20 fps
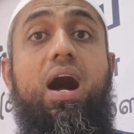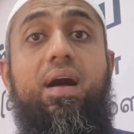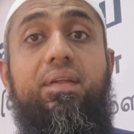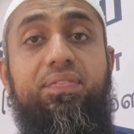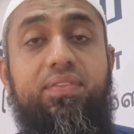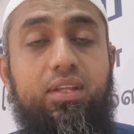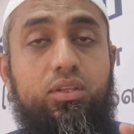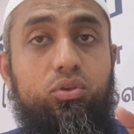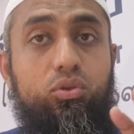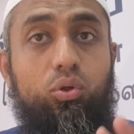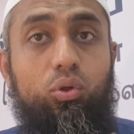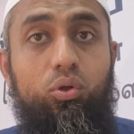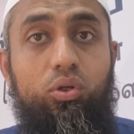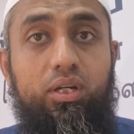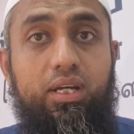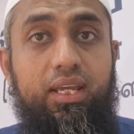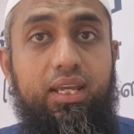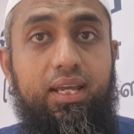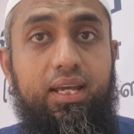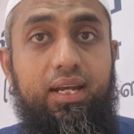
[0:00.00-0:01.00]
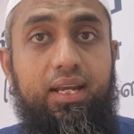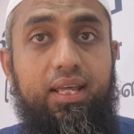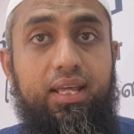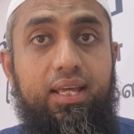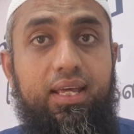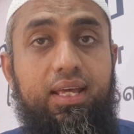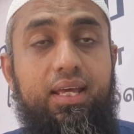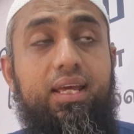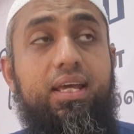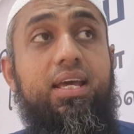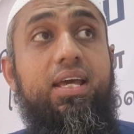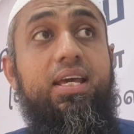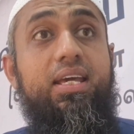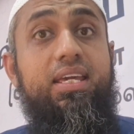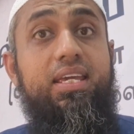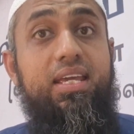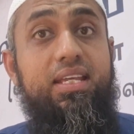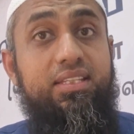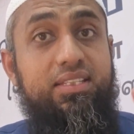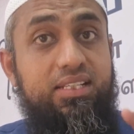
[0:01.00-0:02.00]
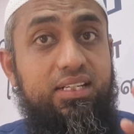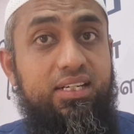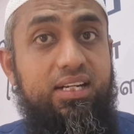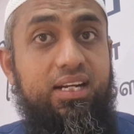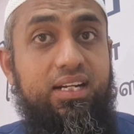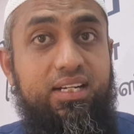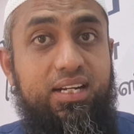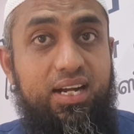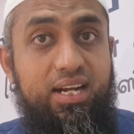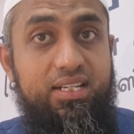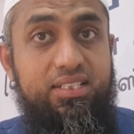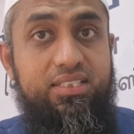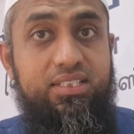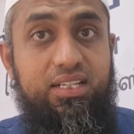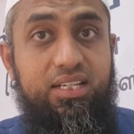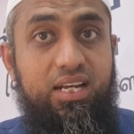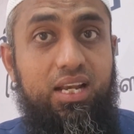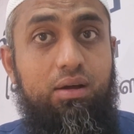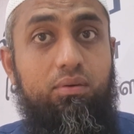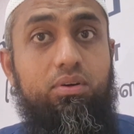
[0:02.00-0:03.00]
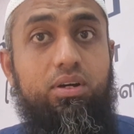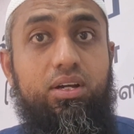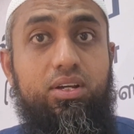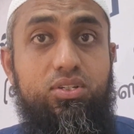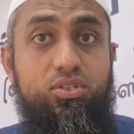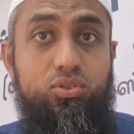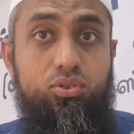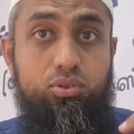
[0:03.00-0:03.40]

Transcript: அந்த தொழுகைகளை எத்தனை ரக்காயத்துக்கள் அவங்க